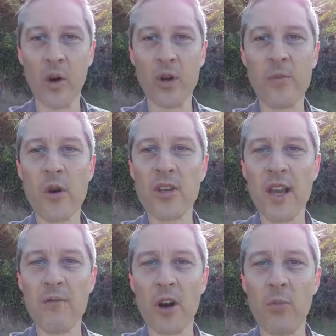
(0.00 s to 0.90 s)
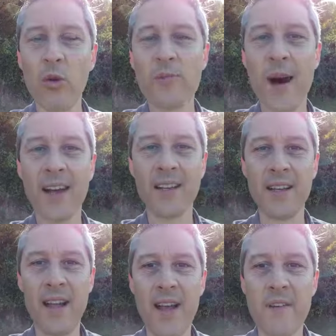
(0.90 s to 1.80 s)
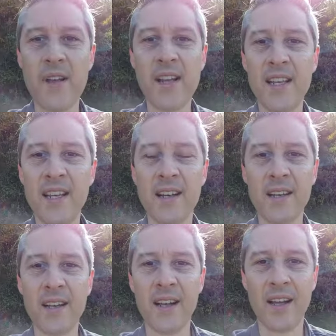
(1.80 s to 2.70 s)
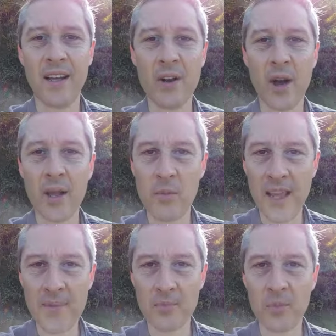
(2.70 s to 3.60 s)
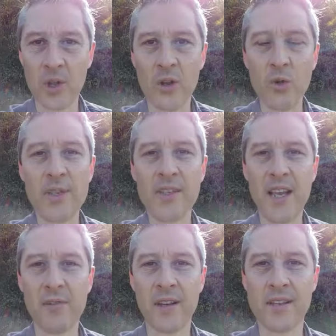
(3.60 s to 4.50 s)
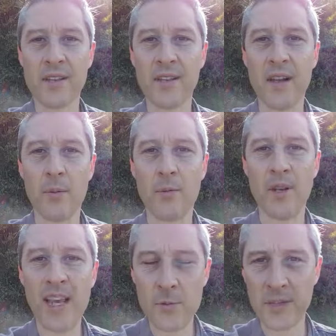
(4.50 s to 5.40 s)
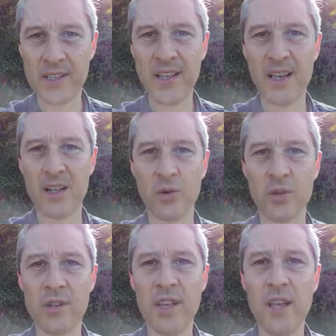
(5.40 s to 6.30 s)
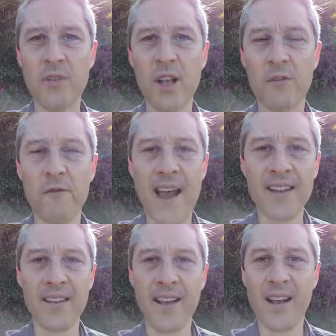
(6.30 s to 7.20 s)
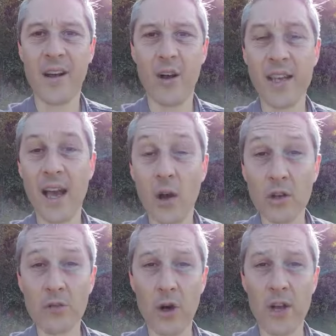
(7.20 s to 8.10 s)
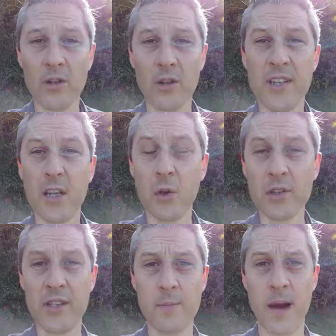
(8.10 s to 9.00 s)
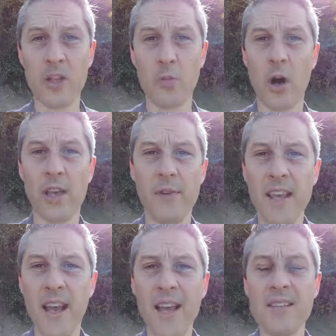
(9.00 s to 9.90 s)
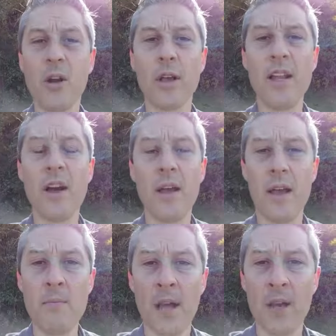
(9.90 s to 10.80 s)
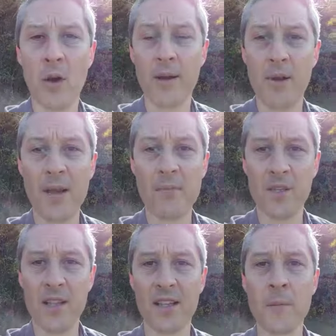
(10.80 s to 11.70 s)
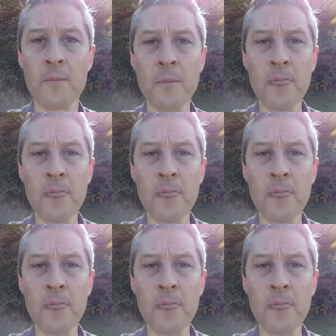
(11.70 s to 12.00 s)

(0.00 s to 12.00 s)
Und ich möchte euch einfach Mut machen, wenn ihr in eurem Leben nur seht, was nicht passiert und seht, wie der Feind euch herausfordert oder sich lustig macht über euch, welche Riesen auch immer in eurem Leben sind,